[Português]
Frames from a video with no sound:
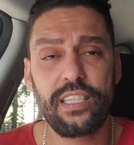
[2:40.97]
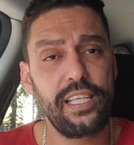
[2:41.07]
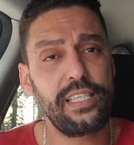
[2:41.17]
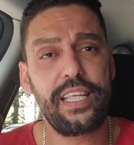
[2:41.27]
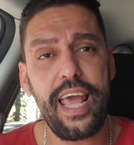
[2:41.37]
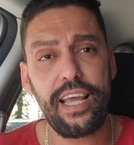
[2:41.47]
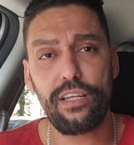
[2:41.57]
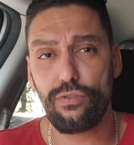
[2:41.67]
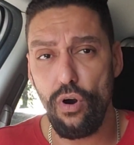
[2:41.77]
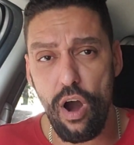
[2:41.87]
você
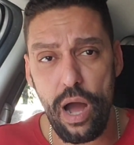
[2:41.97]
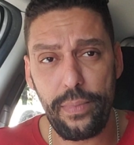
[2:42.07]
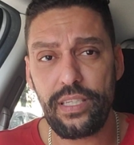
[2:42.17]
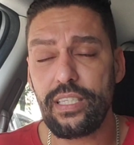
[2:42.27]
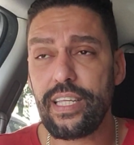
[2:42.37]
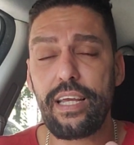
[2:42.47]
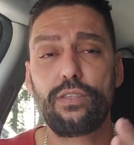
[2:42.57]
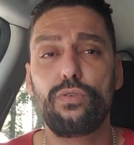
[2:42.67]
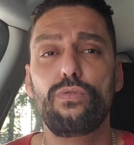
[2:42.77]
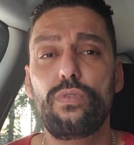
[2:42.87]
segue normas, você segue
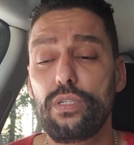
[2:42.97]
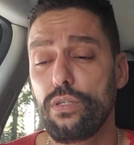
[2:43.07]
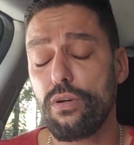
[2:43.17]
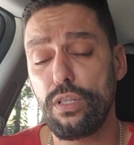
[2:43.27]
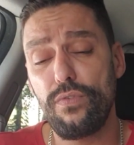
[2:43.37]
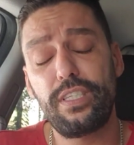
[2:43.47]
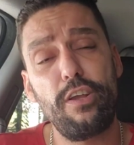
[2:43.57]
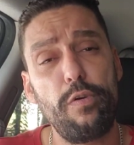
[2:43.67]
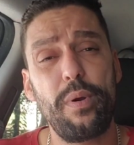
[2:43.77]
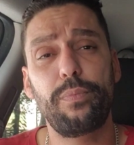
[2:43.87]
tudo isso. E quando
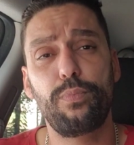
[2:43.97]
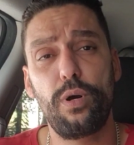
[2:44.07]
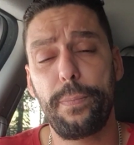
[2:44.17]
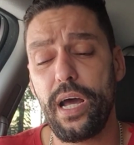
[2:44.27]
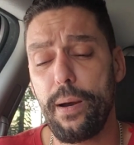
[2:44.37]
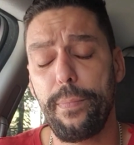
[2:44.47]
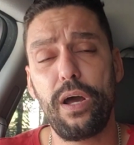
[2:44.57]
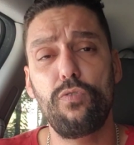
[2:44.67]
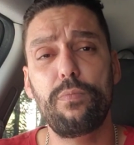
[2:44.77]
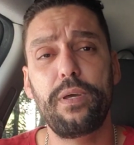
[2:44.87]
você vai
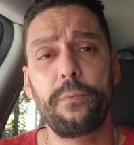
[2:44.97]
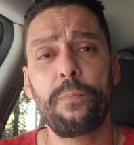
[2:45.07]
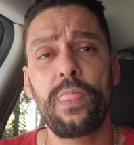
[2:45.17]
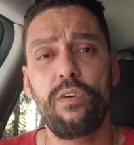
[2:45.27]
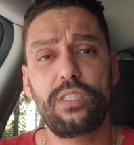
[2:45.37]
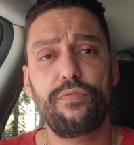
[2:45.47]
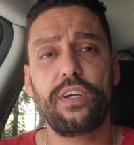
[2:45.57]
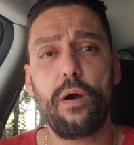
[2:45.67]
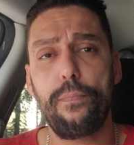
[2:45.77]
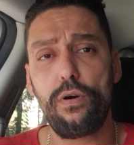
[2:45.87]
para Uber, você
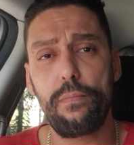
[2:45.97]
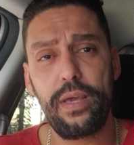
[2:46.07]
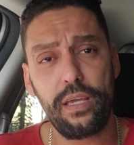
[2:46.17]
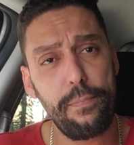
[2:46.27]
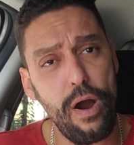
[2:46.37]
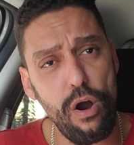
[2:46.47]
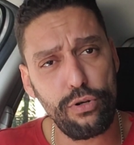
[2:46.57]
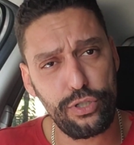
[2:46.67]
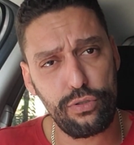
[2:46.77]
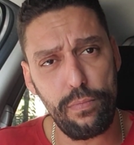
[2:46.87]
fica um pouco meio que mal
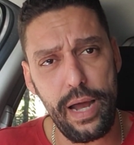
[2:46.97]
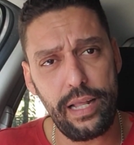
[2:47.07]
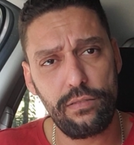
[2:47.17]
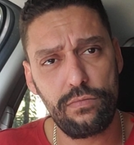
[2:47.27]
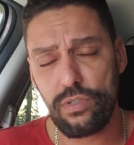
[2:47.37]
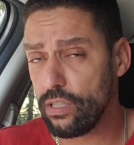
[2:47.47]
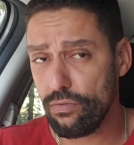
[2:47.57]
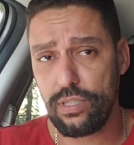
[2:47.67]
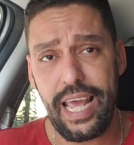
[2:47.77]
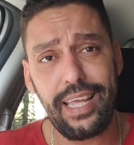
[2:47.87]
acostumado. Você não
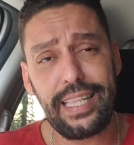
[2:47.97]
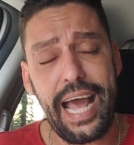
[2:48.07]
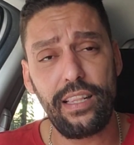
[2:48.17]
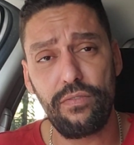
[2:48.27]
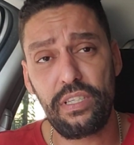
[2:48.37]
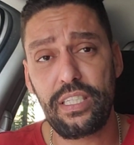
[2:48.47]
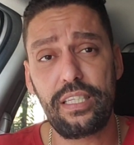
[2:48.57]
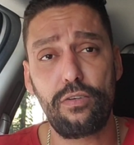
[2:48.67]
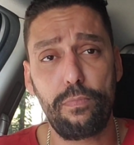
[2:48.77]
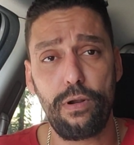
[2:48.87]
segue nada, você é
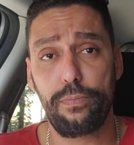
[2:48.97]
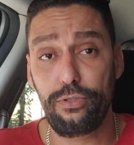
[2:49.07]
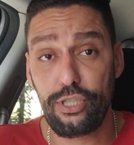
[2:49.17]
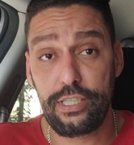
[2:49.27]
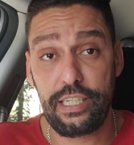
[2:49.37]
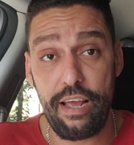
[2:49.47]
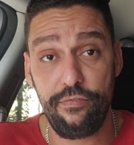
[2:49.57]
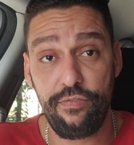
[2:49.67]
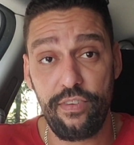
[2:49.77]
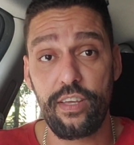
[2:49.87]
seu próprio
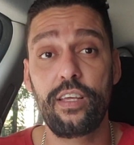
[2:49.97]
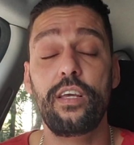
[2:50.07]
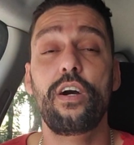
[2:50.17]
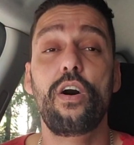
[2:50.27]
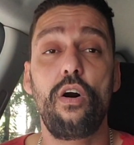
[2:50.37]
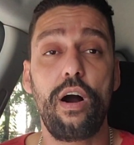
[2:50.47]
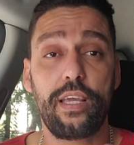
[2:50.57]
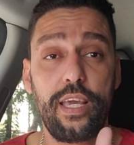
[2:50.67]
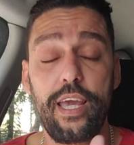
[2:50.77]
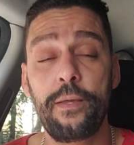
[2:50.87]
chefe.
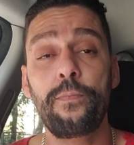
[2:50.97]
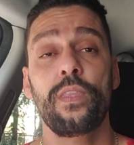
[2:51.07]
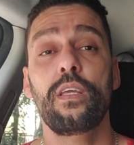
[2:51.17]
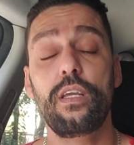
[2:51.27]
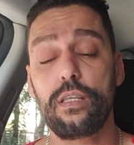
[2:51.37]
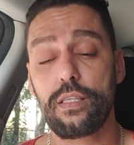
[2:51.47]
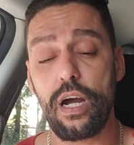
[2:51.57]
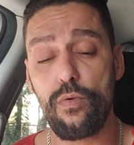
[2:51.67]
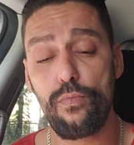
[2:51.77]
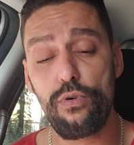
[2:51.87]
Ok?
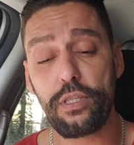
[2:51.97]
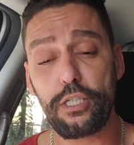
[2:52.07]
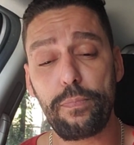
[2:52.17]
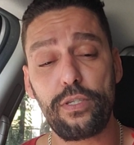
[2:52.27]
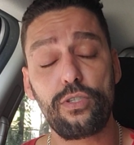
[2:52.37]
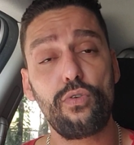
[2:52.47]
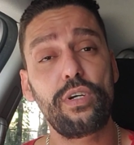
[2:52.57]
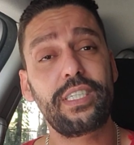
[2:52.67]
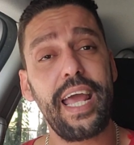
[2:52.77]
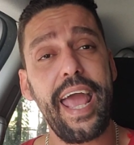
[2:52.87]
Então muitas
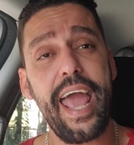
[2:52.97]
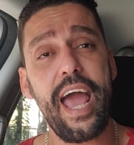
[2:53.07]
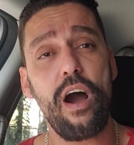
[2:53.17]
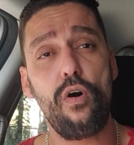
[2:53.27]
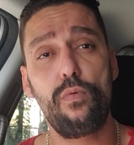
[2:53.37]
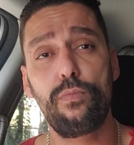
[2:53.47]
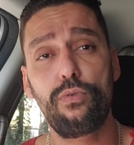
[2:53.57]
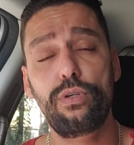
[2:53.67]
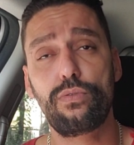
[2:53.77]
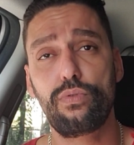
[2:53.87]
pessoas erram
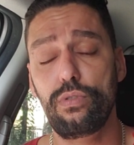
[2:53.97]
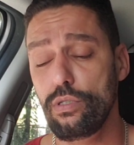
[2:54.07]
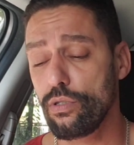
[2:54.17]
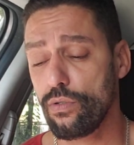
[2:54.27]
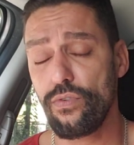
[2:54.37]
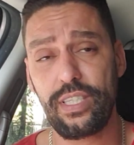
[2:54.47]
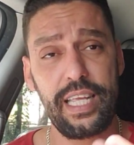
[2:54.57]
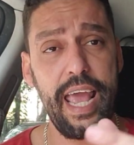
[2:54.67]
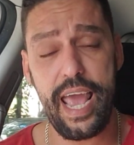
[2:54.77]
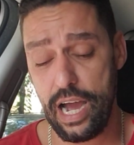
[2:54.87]
muito nisso.
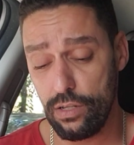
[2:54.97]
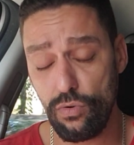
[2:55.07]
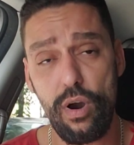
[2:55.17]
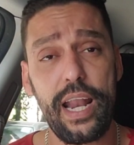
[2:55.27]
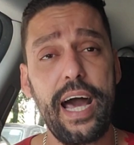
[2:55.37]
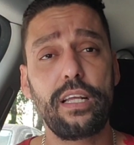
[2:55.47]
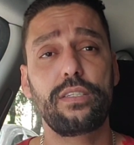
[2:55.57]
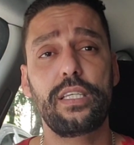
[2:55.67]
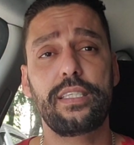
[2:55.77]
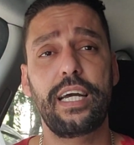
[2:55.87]
Você erra no horário
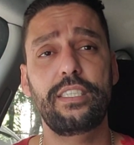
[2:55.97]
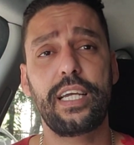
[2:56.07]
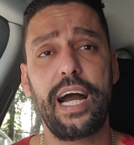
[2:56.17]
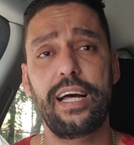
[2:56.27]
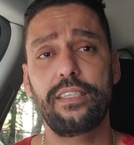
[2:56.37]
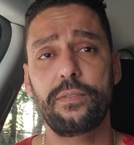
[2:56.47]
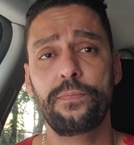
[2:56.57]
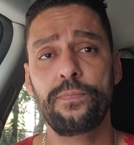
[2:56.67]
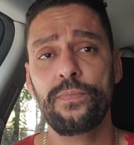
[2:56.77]
que você sai de casa